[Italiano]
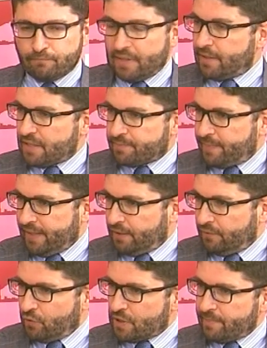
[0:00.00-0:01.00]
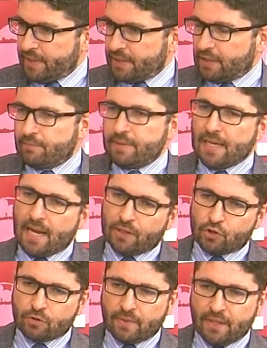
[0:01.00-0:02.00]
aspetti, voi sapete, il
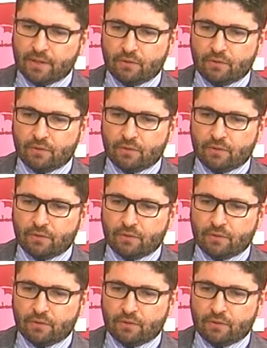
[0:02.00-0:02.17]
bilancio, ma anche